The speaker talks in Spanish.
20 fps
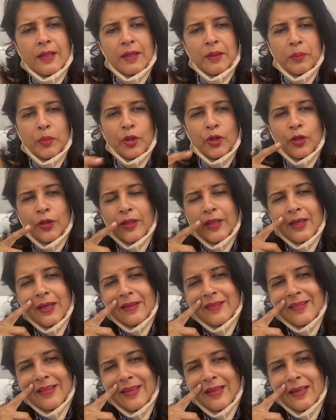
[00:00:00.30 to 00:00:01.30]
Buenos días
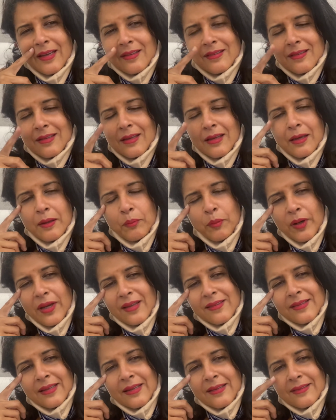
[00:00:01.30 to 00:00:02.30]
chicas. Voy a
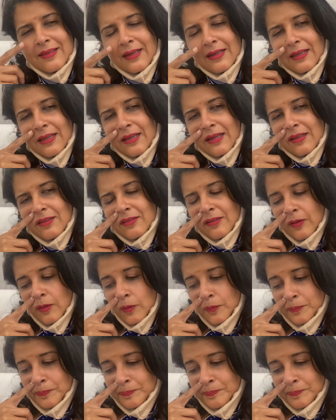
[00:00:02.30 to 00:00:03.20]
hacer esta aclaración.